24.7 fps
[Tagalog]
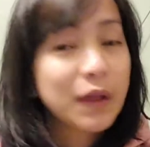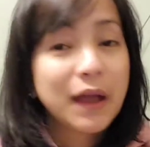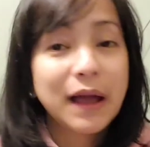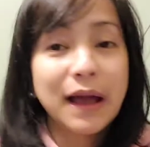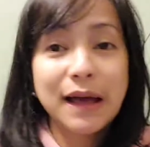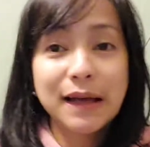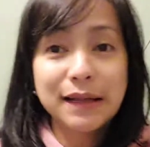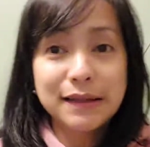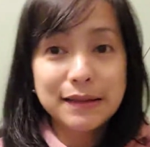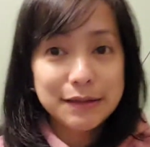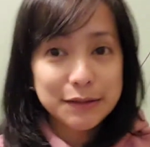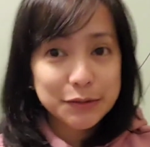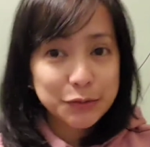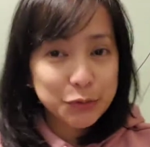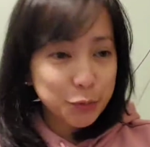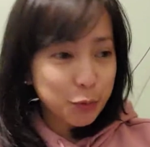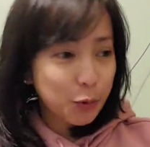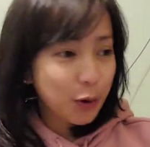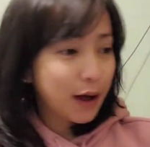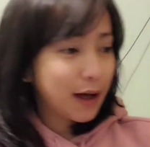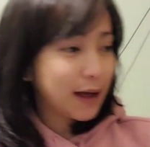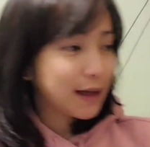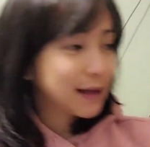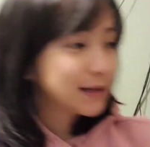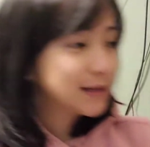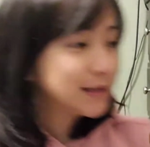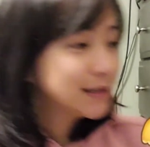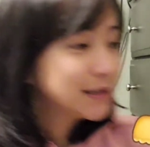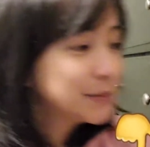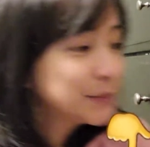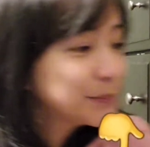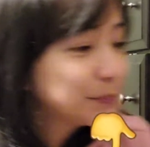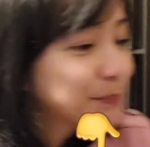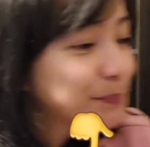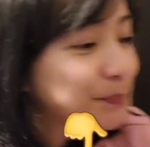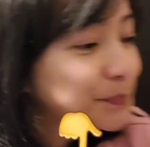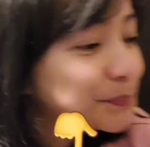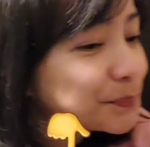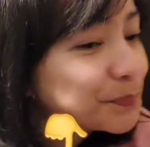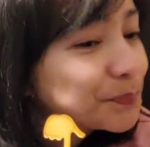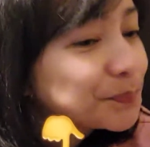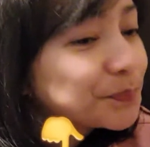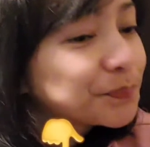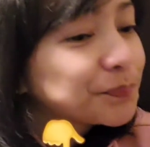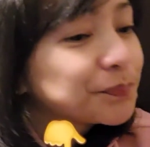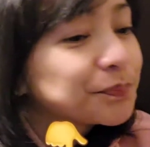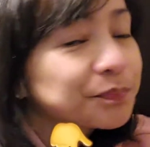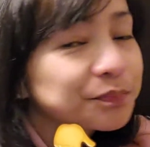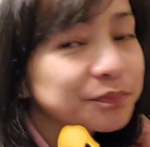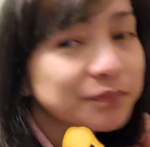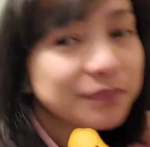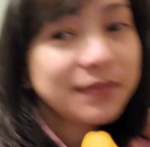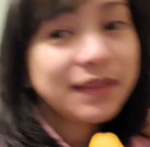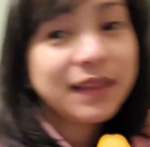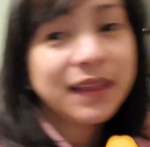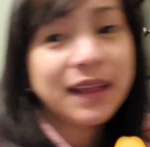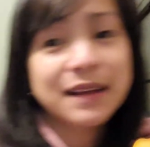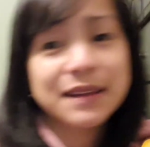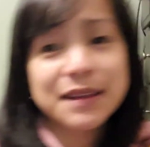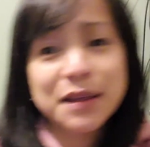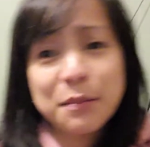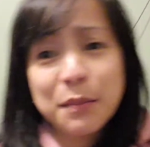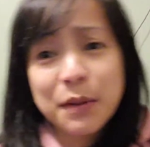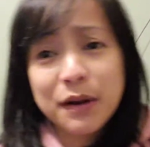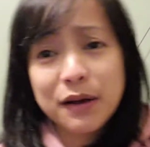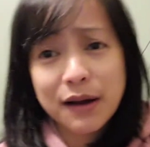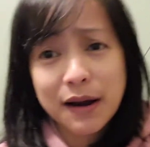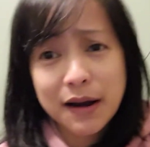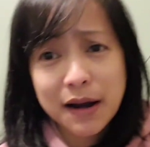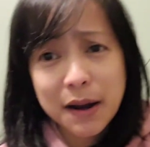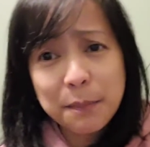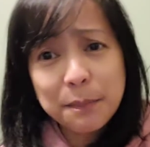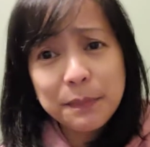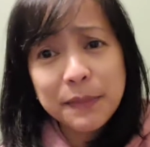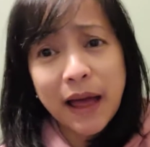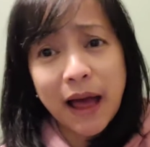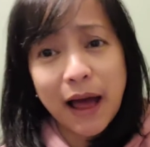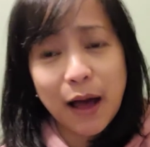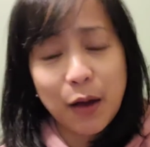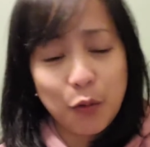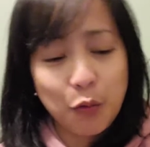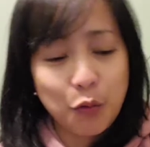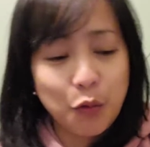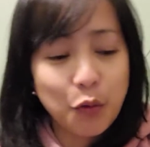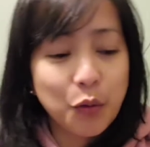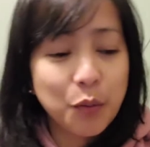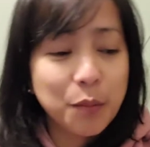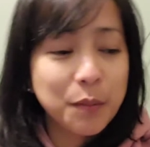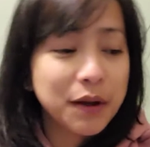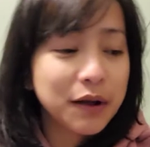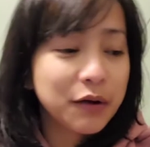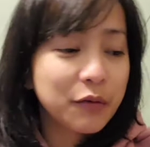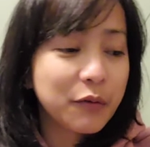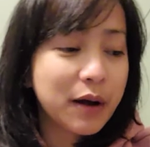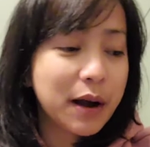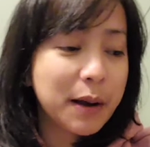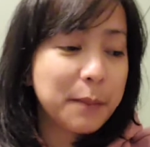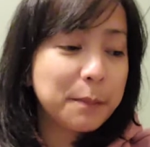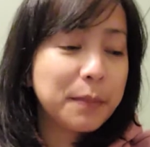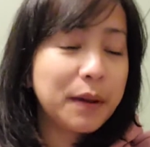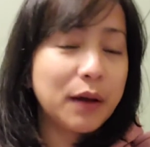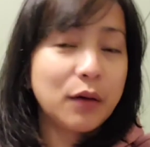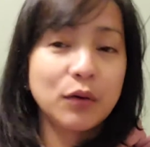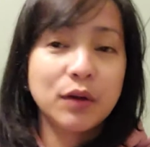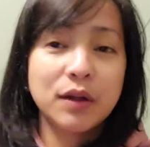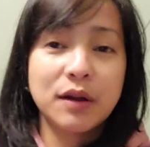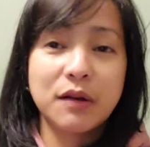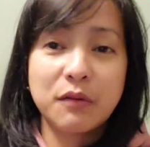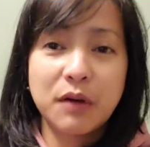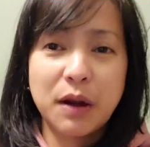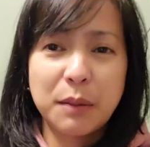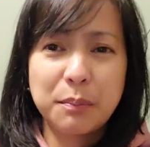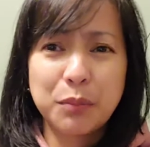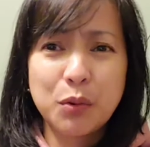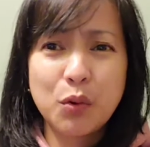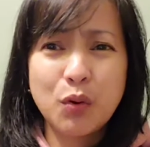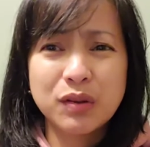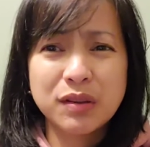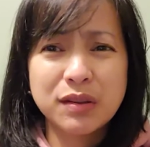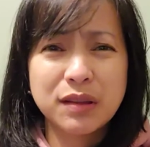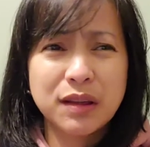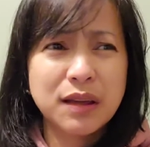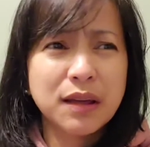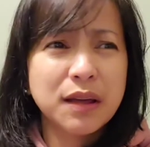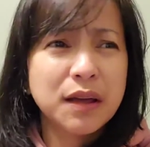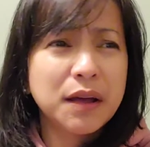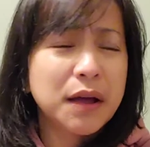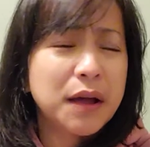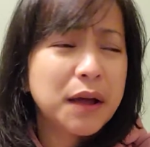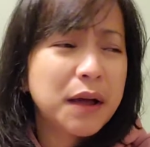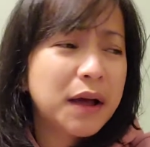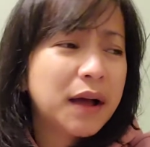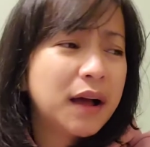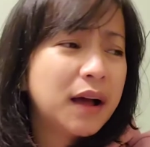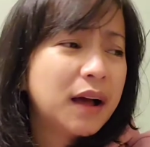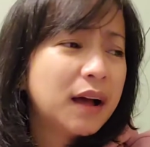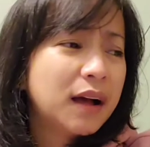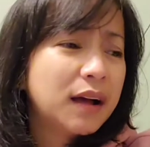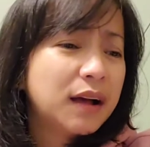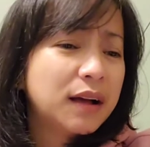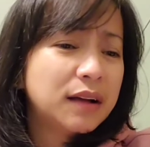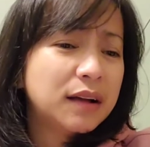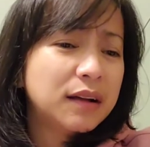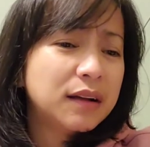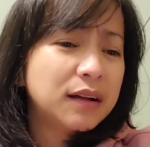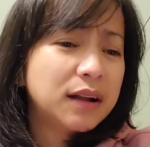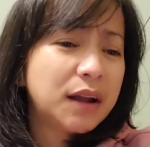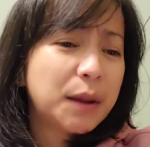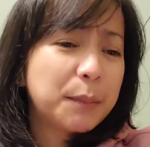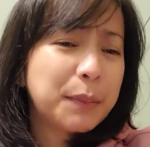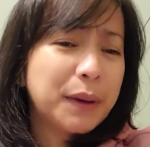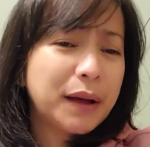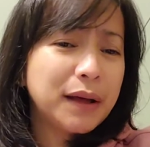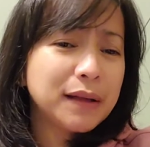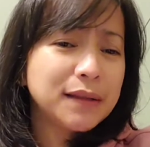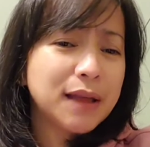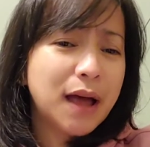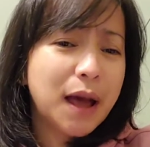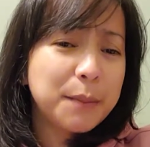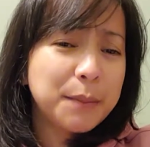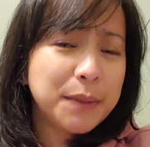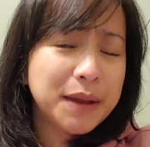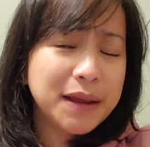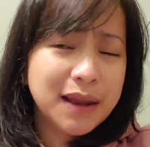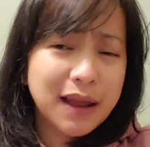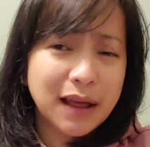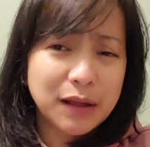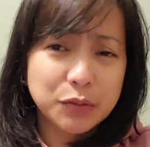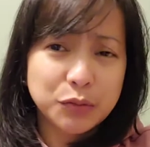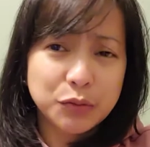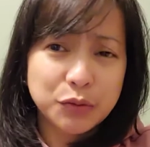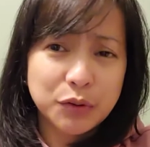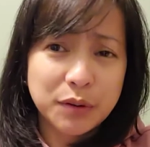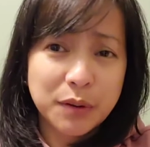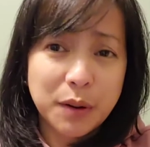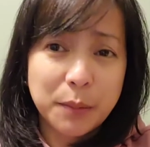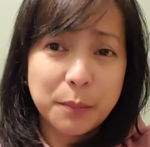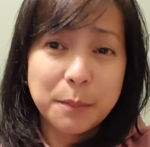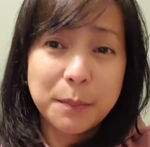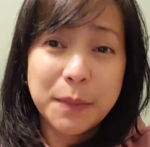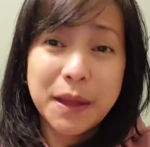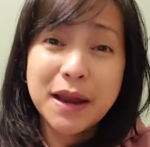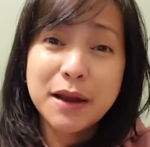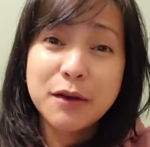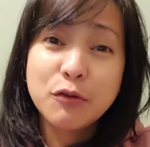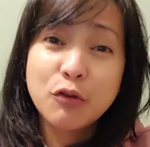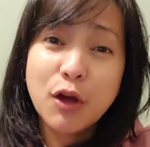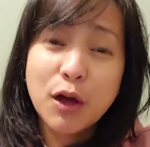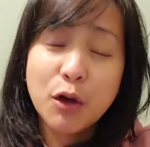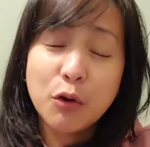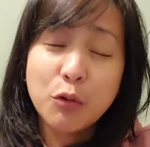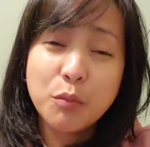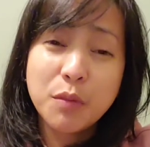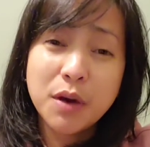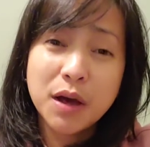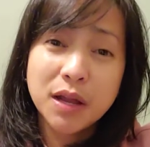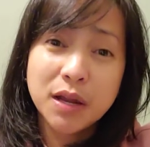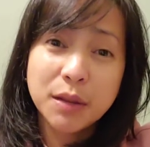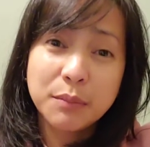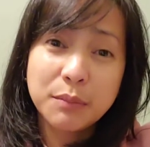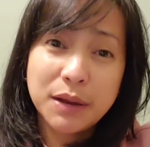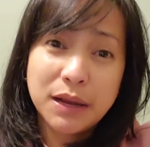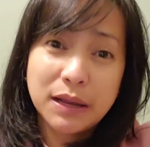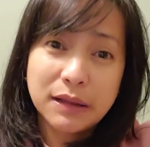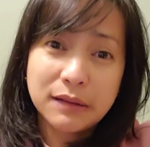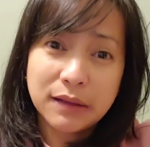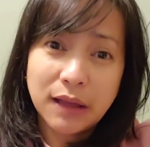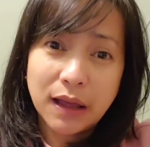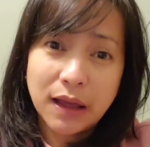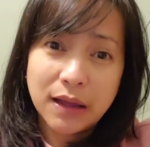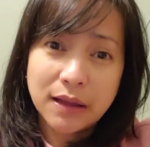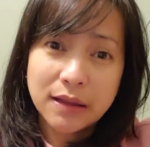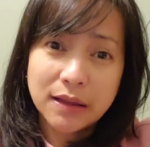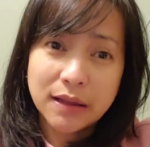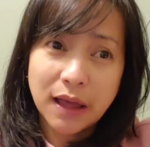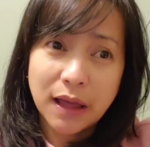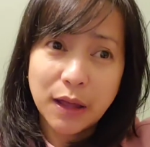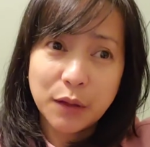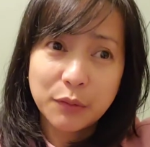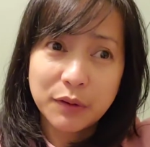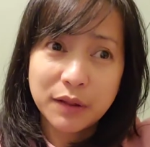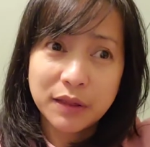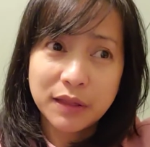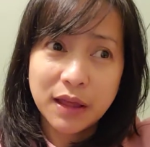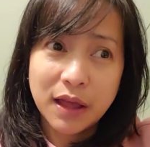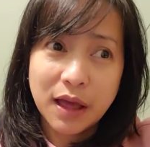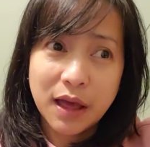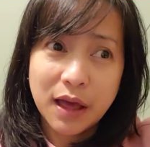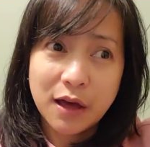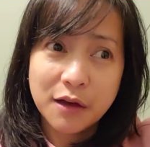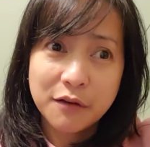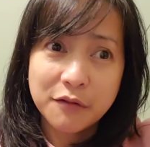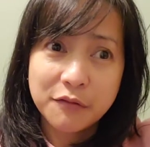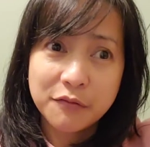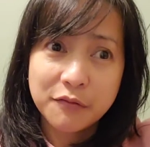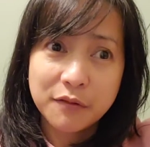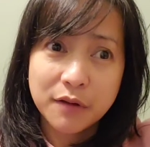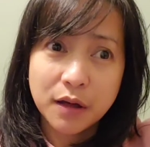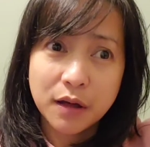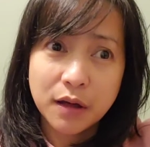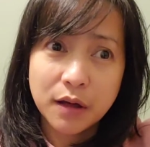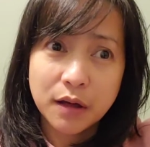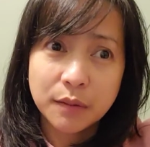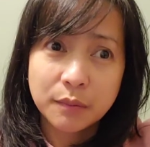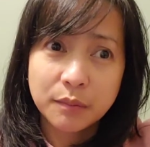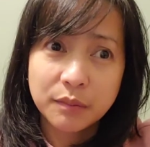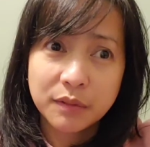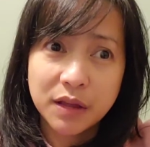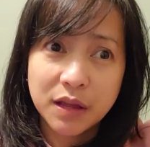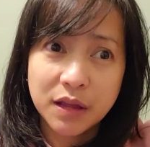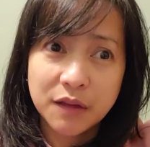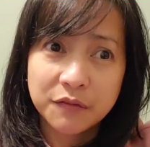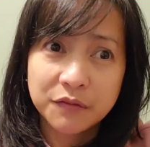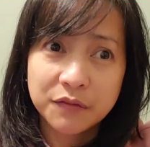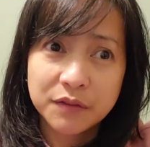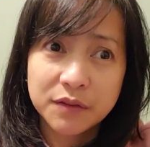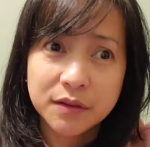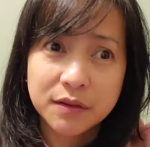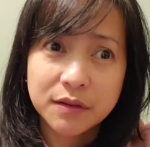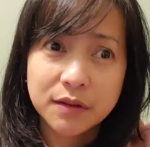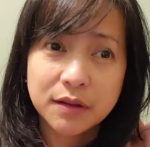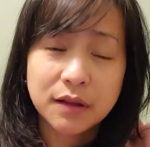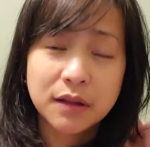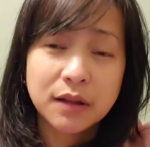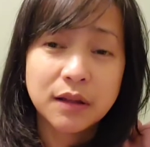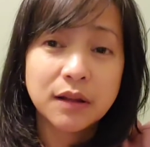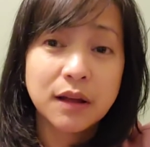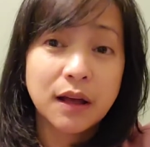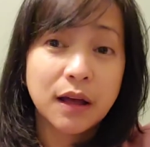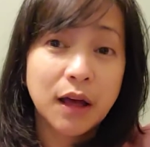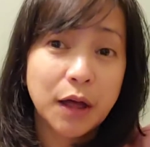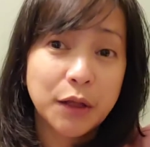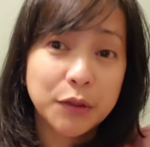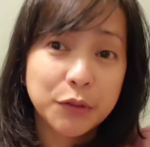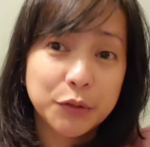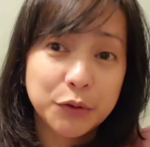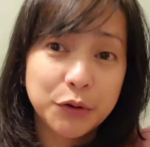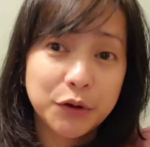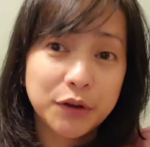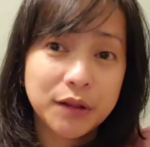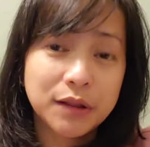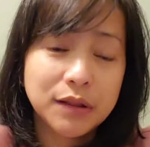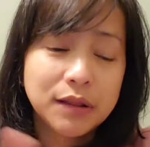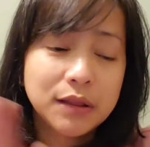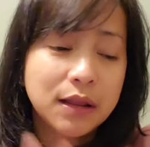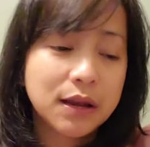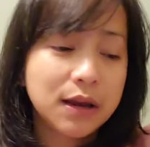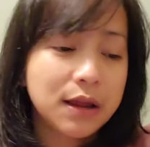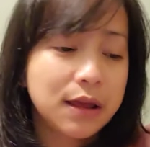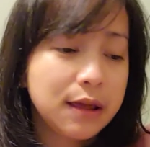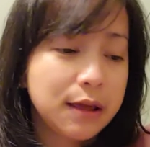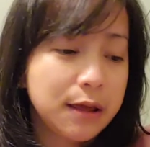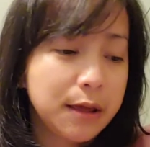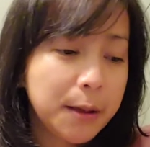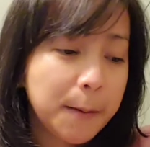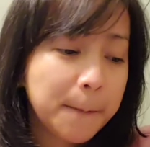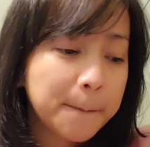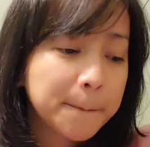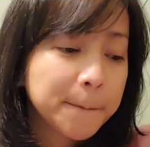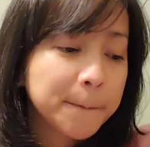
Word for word: And this one, kasi magra-wrap na ako, magra-wrap ako. I-wrap ko kasi napakadami na. So, i Meron na akong mga nabili sa kanya. I already have uh, gifts under the tree.